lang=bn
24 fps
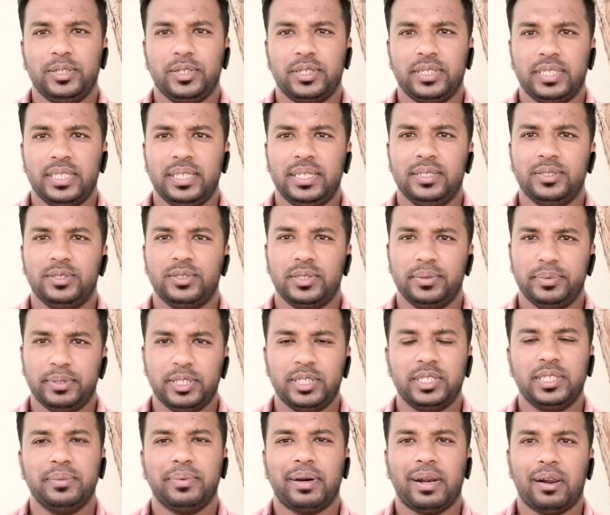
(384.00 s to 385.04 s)
ভিডিওটি যদি
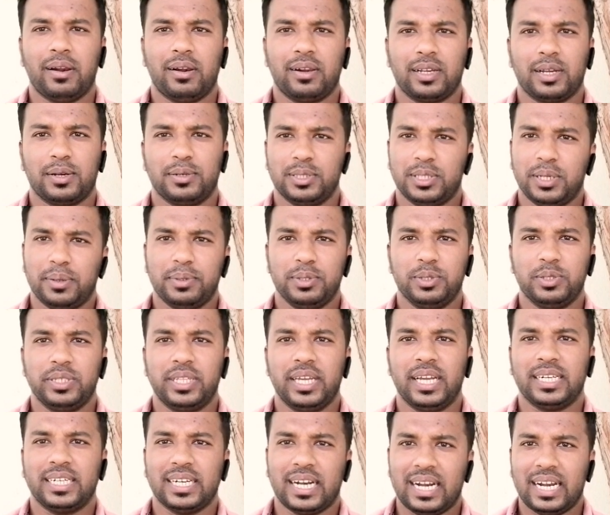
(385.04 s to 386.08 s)
ভিডিওটি ভালো লাগে অবশ্যই
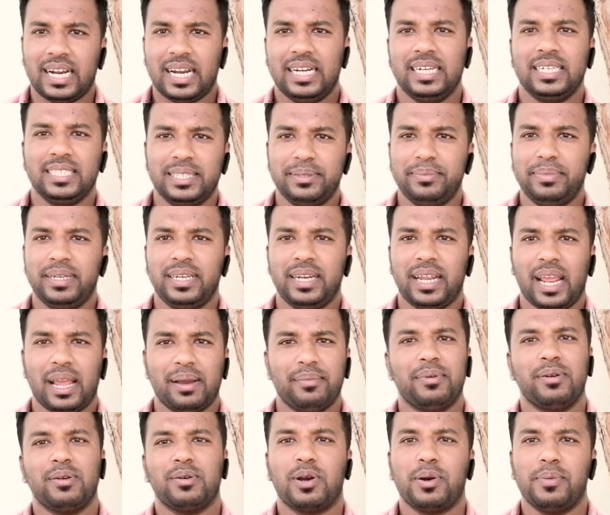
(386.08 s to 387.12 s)
ভিডিওতে একটা লাইক দিবেন
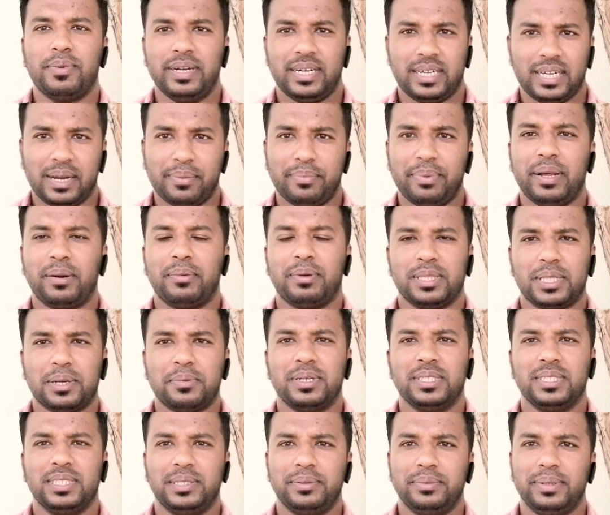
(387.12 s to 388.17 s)
এবং কমেন্টে আপনার
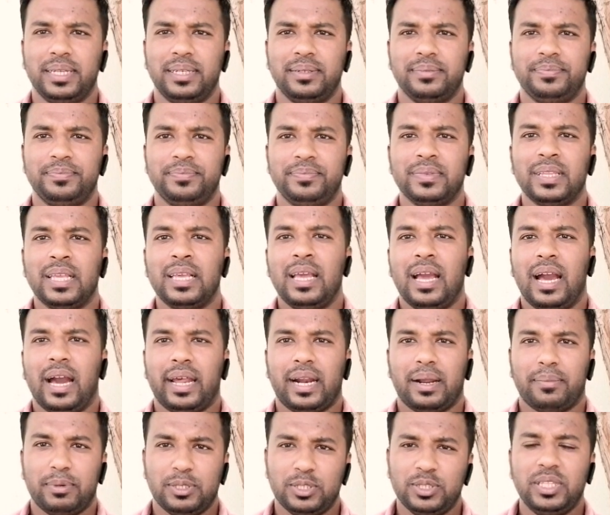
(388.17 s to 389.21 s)
মতামত দেবেন
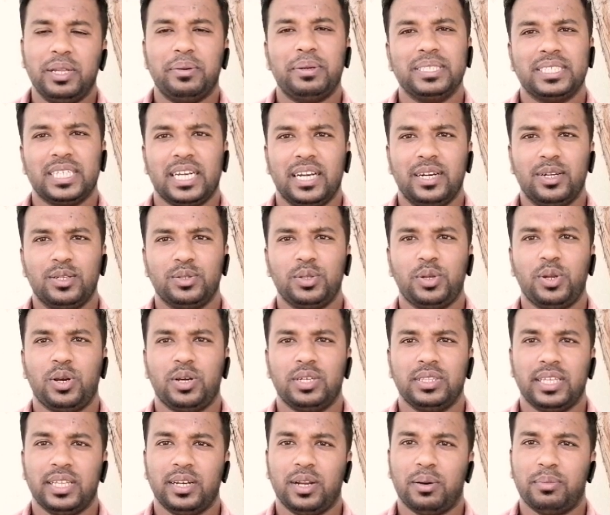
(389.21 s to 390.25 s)
আর আপনার যদি আমার চ্যানেল নতুন
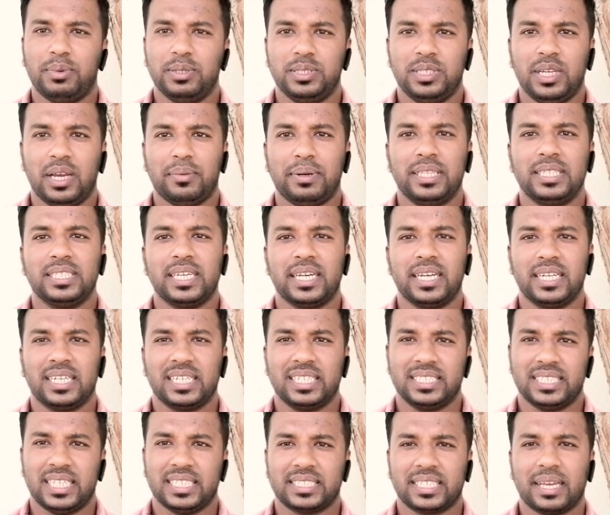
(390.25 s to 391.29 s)
হয় তাহলে অবশ্যই আমাদের
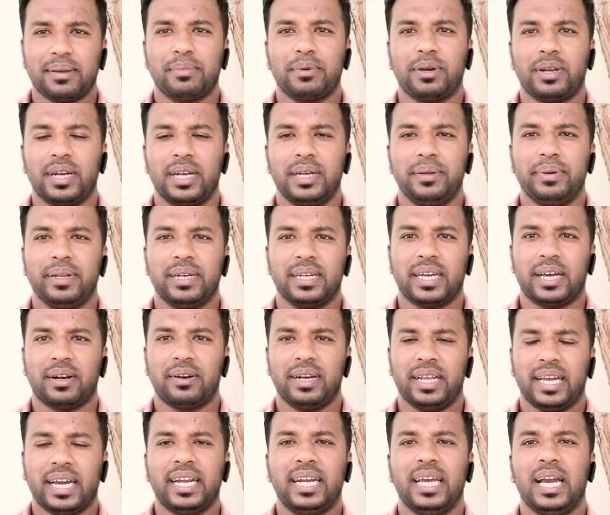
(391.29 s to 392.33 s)
চ্যানেলটি সাবস্ক্রাইব করে নেবেন
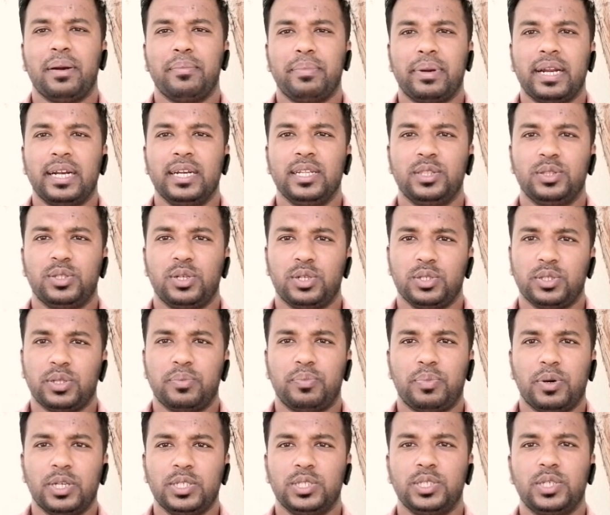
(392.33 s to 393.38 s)
কারণ এখানে আমরা নিত্য নতুন
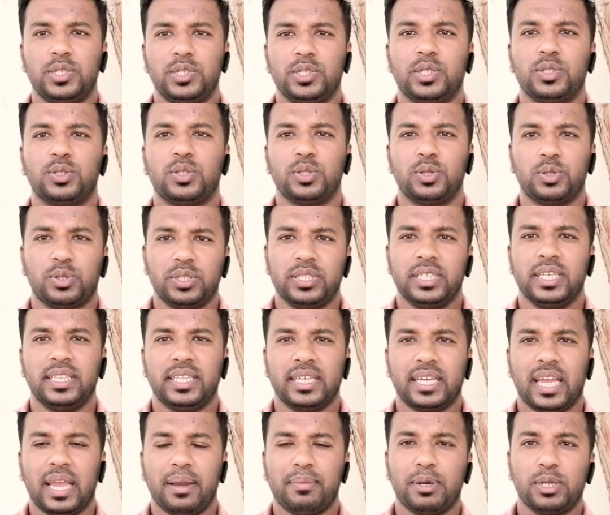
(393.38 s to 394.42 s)
প্রয়োজনীয় তথ্য দিয়ে
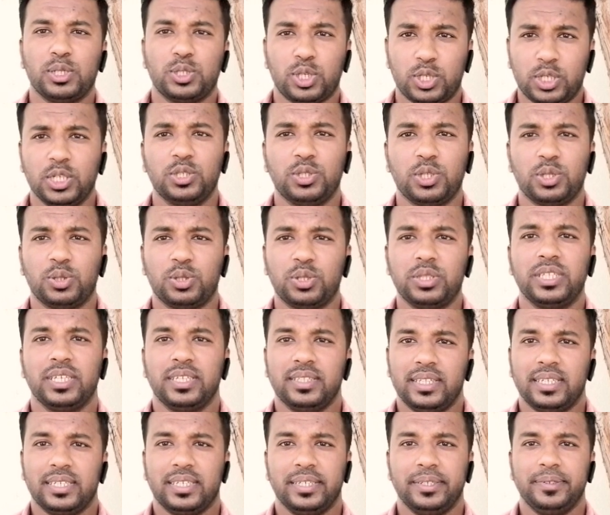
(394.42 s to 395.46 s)
থাকি এবং সঠিক তথ্য
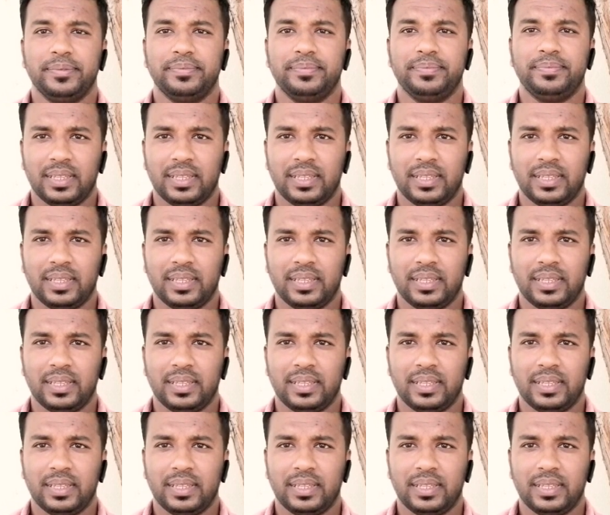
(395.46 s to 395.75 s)
দিয়ে থাকি